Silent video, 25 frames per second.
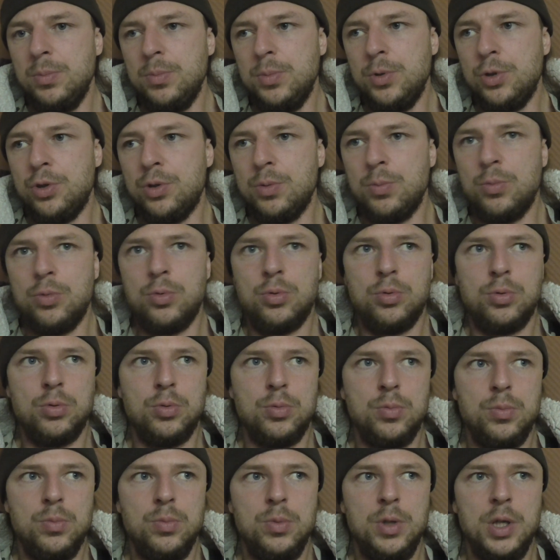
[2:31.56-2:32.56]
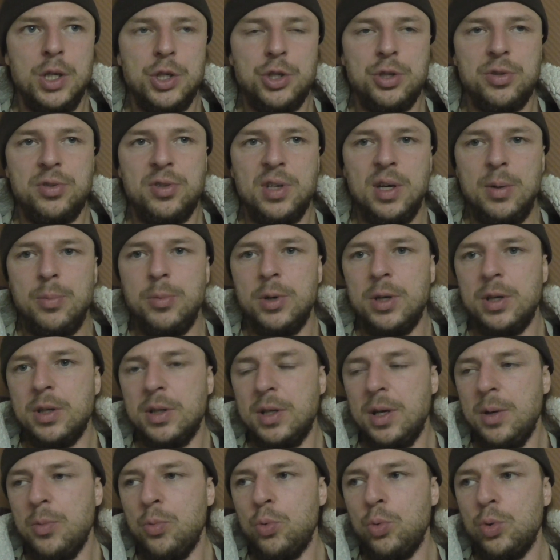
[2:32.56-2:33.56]
Почему даже самые
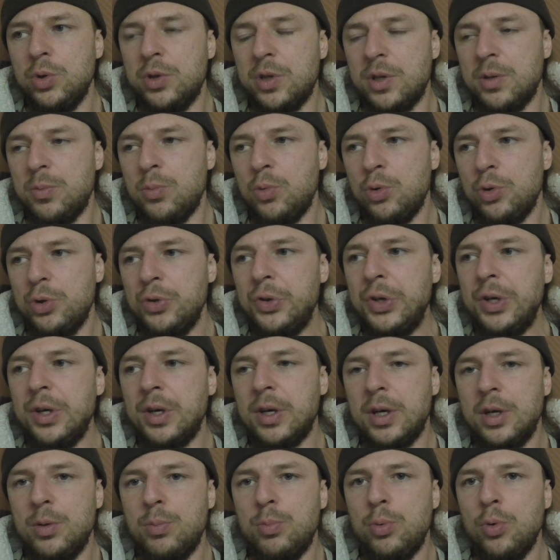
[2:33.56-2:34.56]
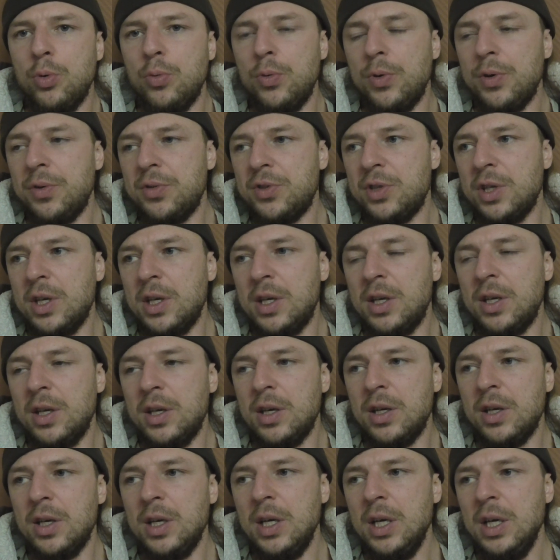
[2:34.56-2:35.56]
там ультрамодные, хайповые
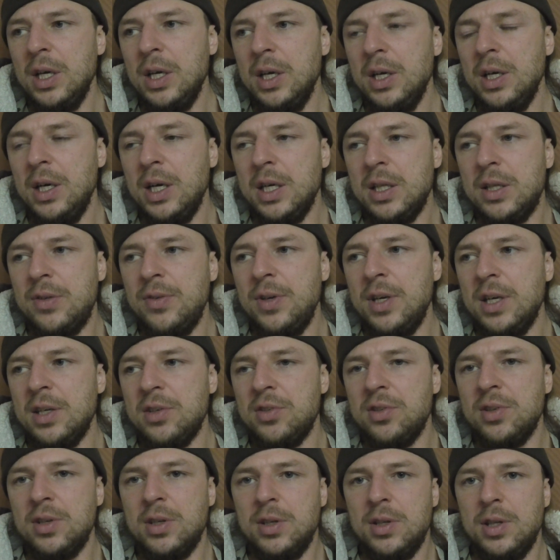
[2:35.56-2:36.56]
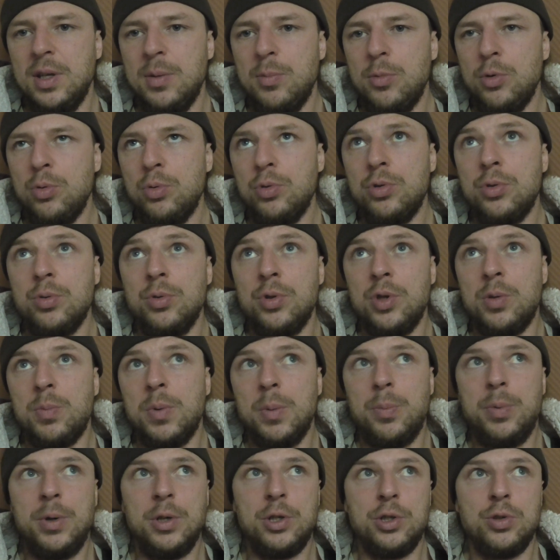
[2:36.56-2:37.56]
всякие отвязные там люди, у них
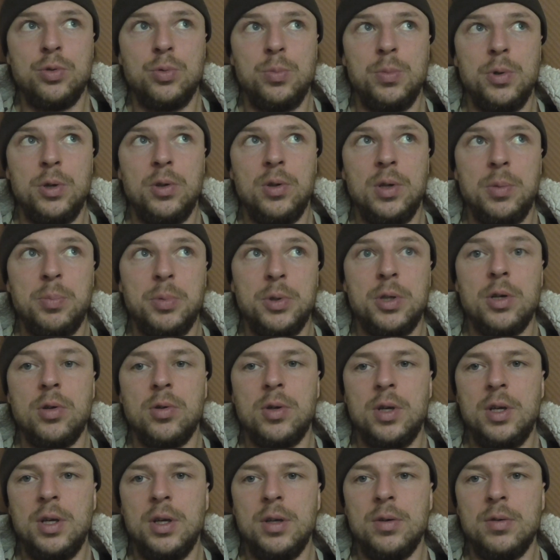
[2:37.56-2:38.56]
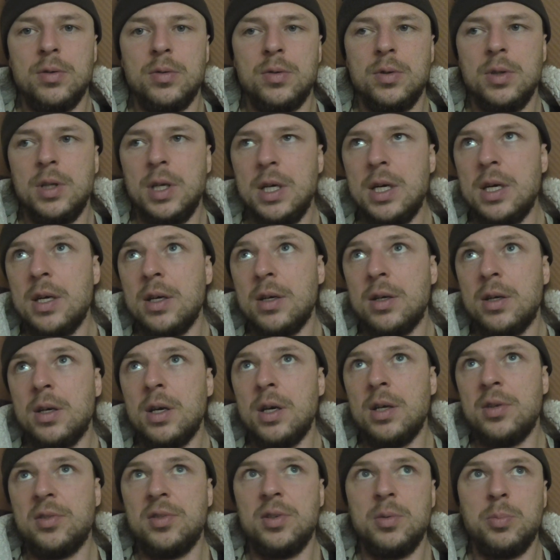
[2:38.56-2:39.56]
по-прежнему белые потолки. Да,
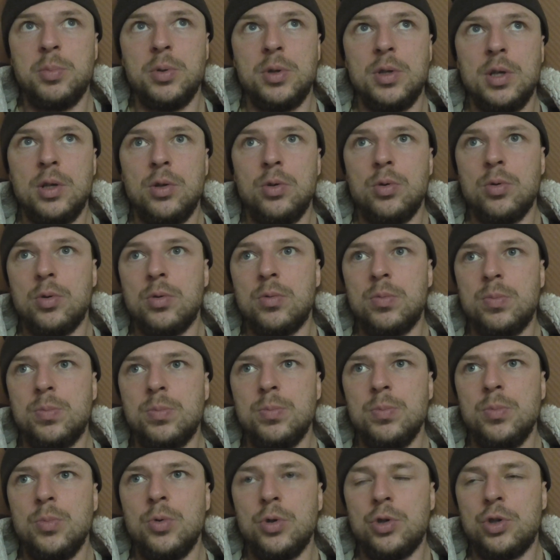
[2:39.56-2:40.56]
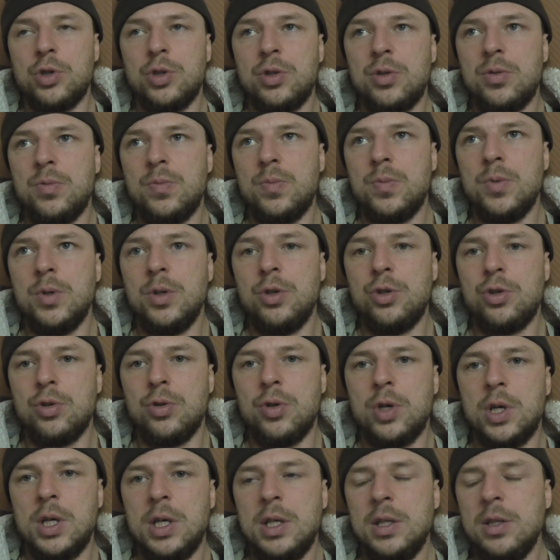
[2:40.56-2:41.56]
красный потолок может
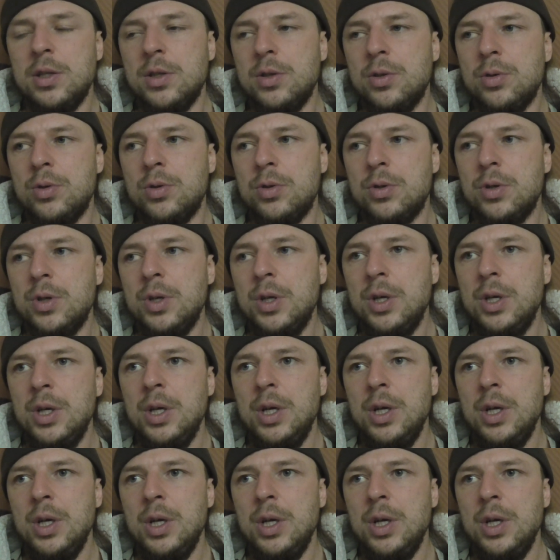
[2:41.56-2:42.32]
еще рано, но